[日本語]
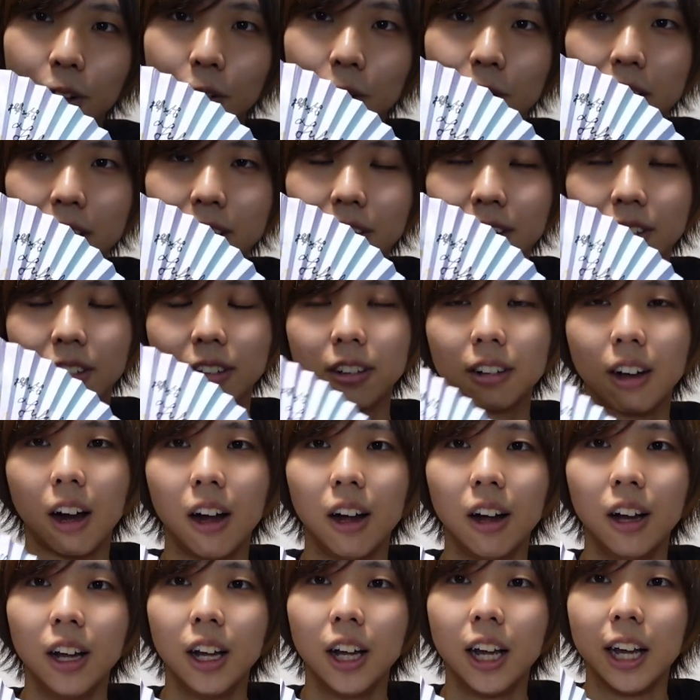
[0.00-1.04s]
保管する
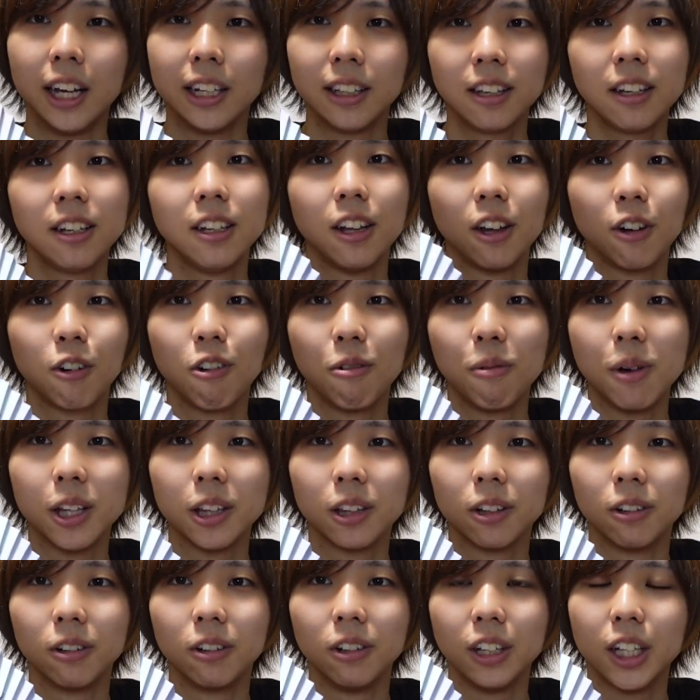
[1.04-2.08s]
かえぜひね
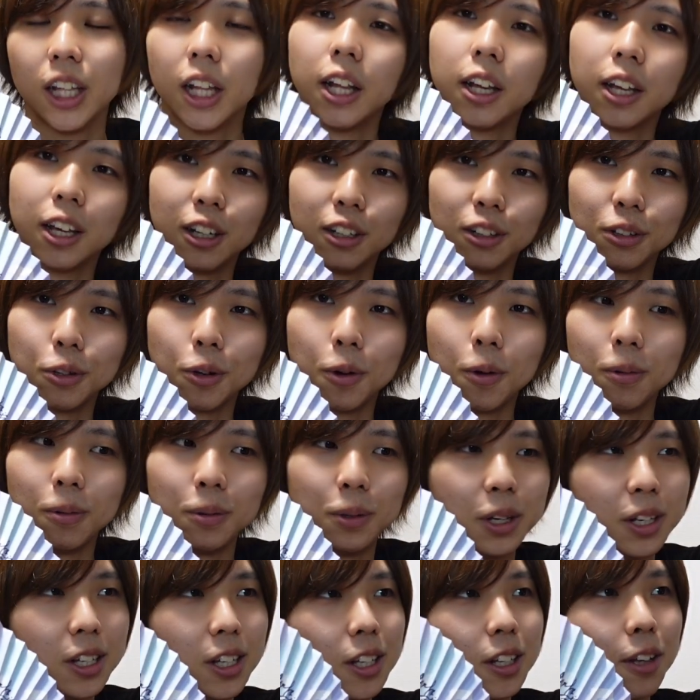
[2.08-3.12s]
コメントいただけると
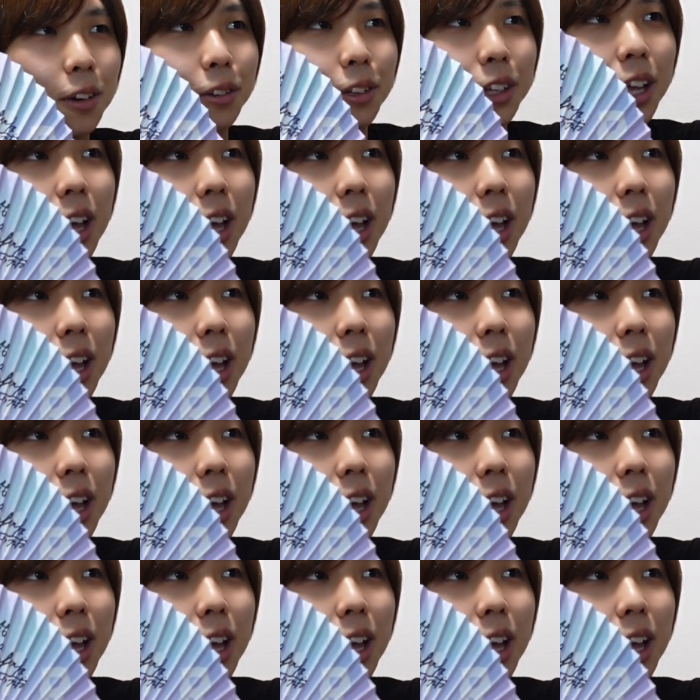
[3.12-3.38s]
嬉しいでご